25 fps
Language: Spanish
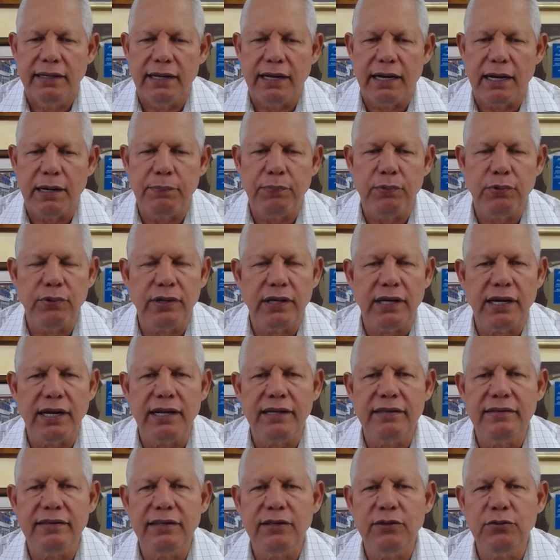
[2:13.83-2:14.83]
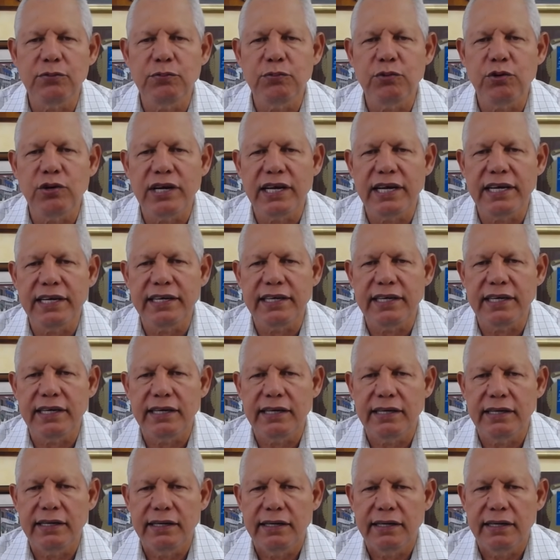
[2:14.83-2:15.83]
apoderarse de un
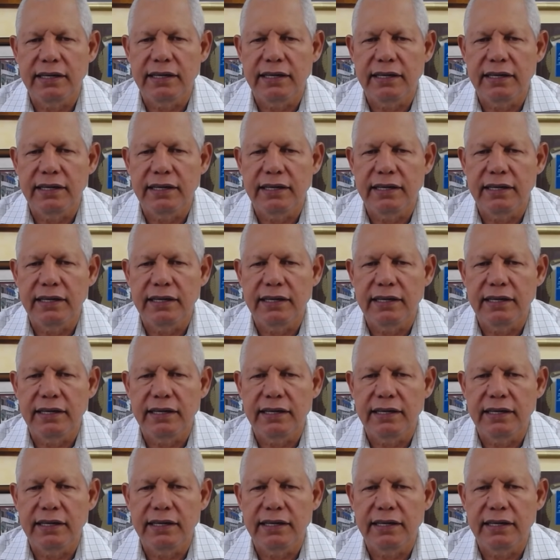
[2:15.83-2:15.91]
muelle